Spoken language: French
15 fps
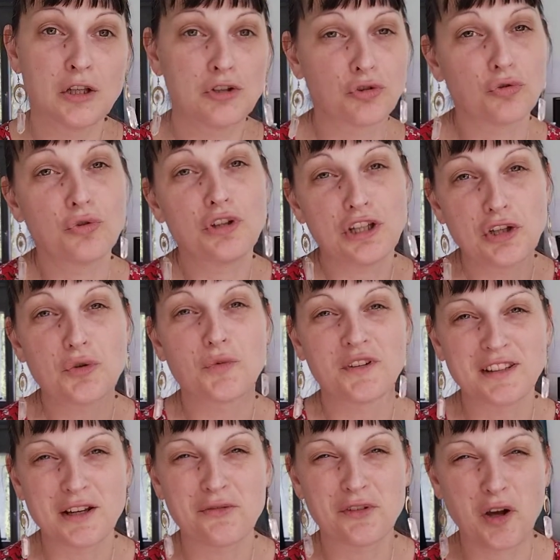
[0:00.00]
étant donné qu'il
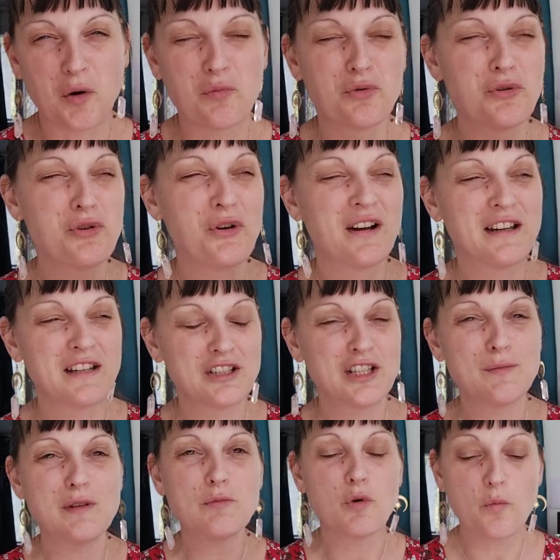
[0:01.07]
commence à faire beau,
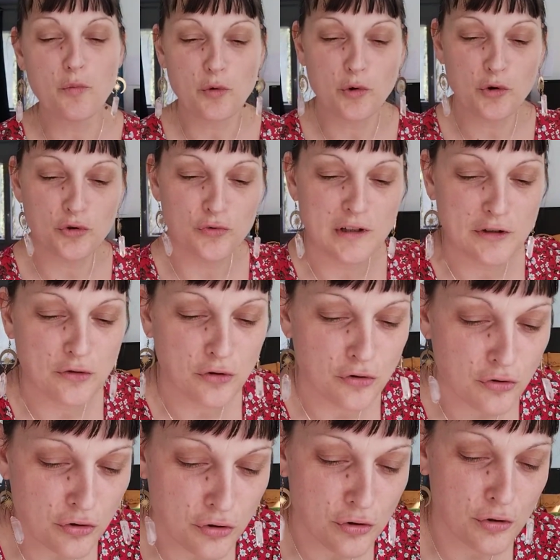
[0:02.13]
j'ai mis mon pot d'huile de
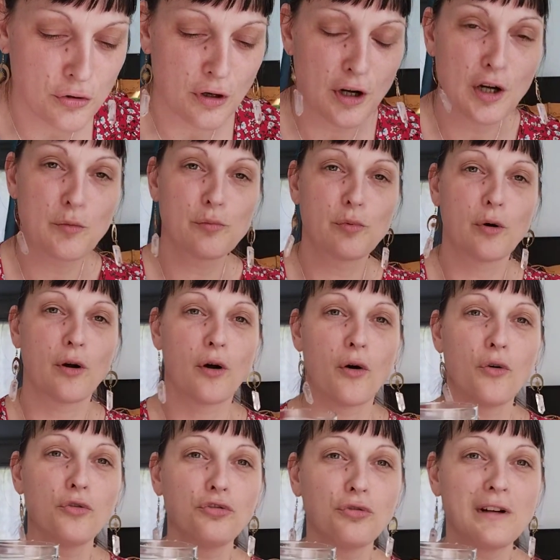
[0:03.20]
coco hop
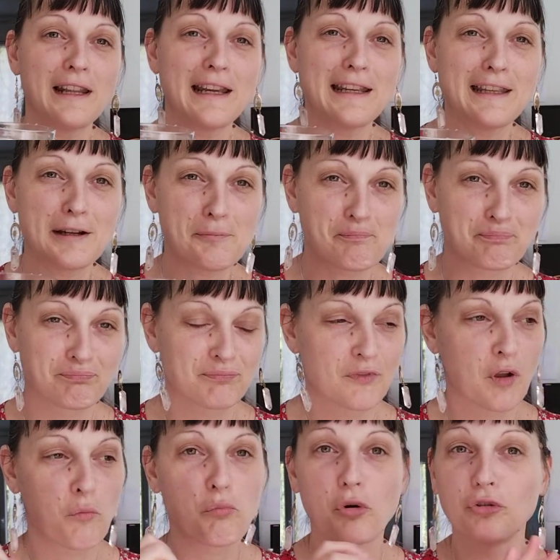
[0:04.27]
au soleil
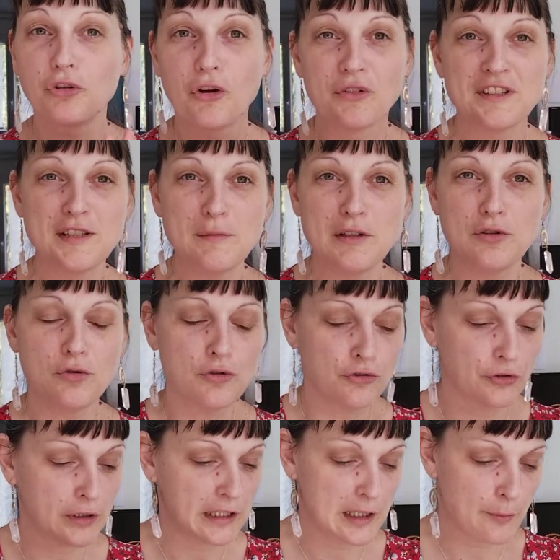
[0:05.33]
pendant 10
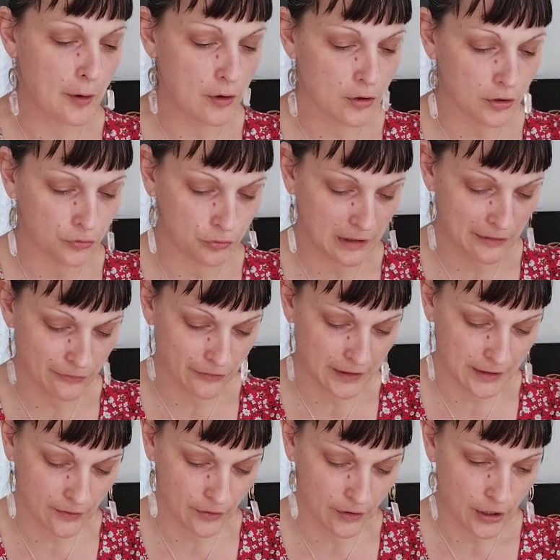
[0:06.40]
minutes. Il n'est pas encore tout à
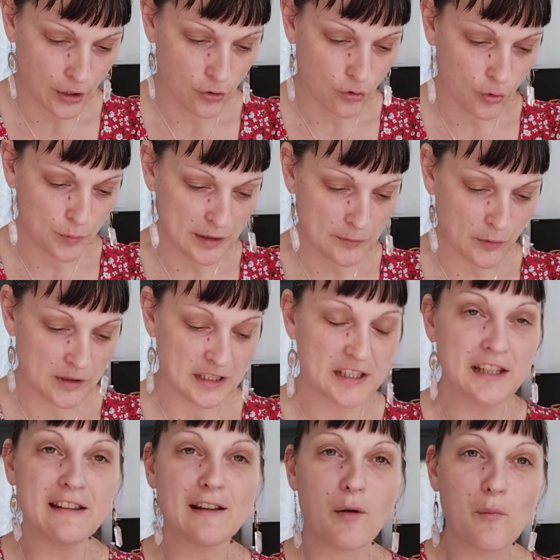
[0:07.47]
fait euh, complètement
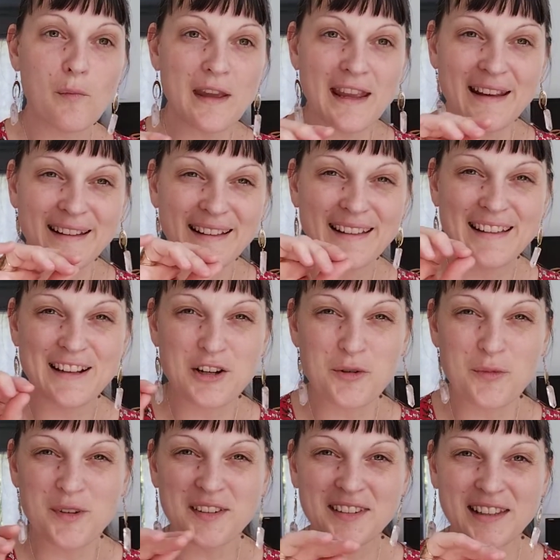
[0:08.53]
liquide, mais
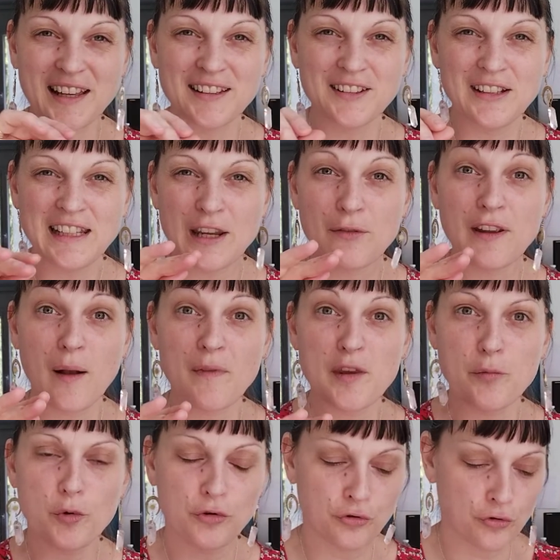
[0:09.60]
commence à se liquéfier un
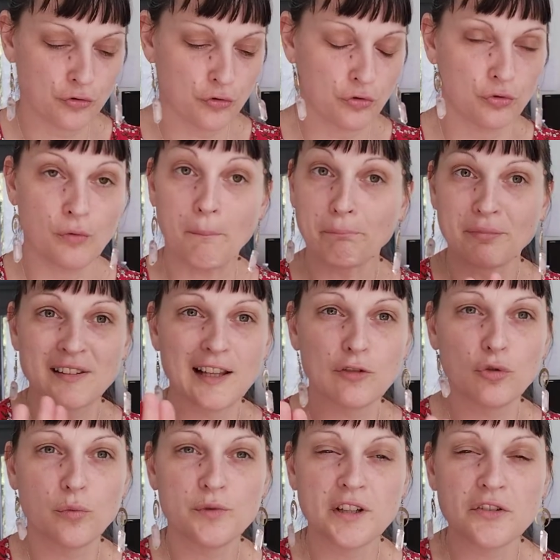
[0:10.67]
petit peu sur le dessus
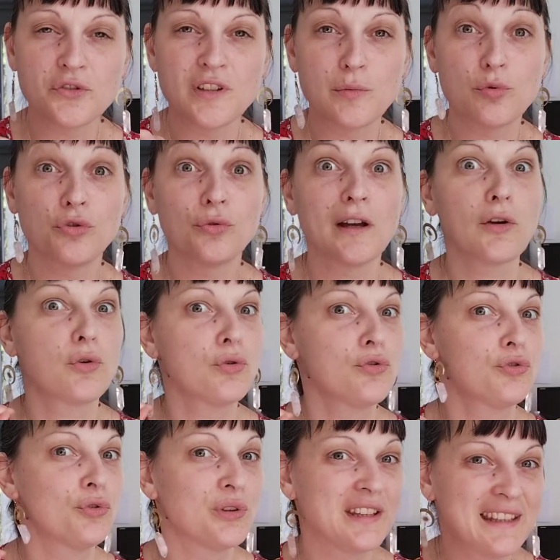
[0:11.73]
ça tombe bien, je n'ai besoin
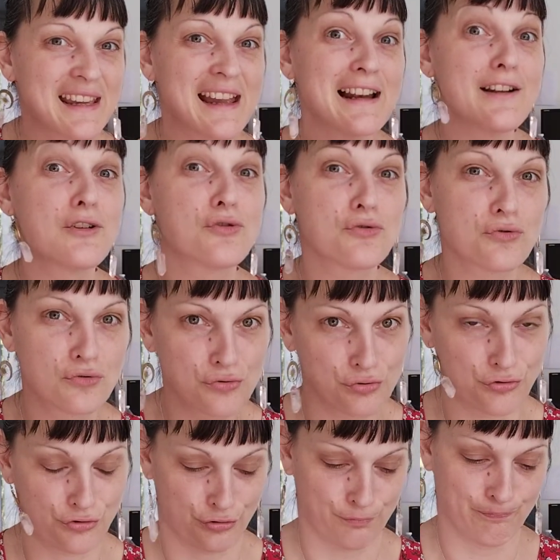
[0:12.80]
que de quelques
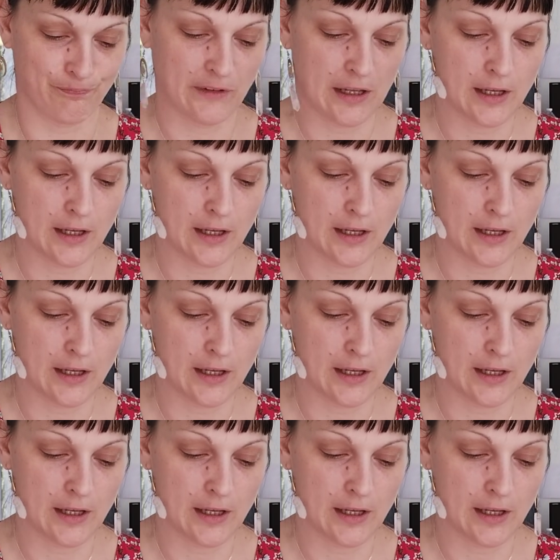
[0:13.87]
gouttes.